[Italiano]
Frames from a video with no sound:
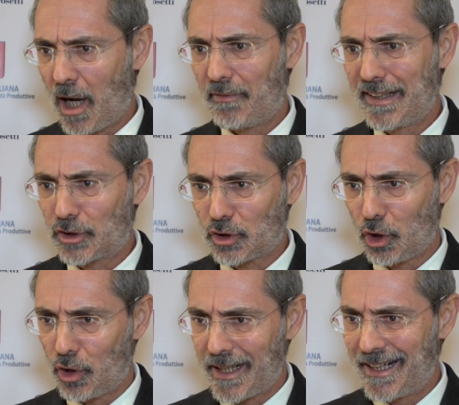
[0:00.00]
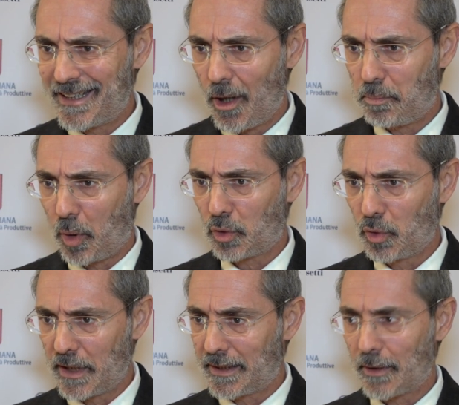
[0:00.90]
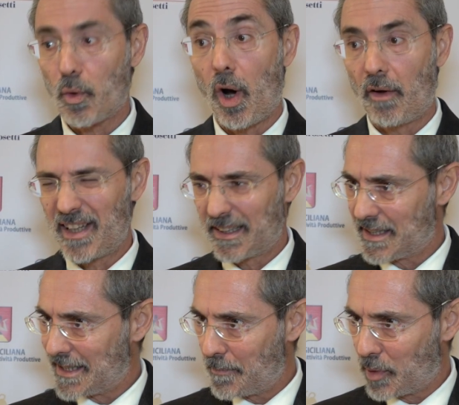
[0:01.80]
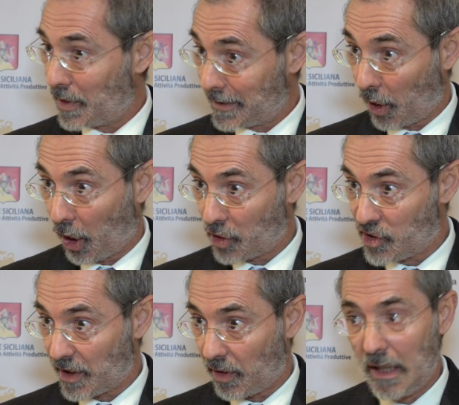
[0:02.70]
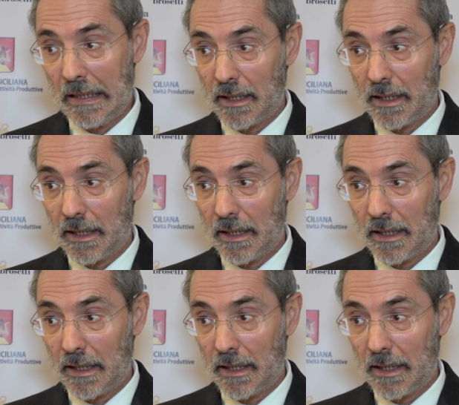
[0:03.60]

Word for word: a vettori di opportunità nuovi, ad esempio l'idrogeno,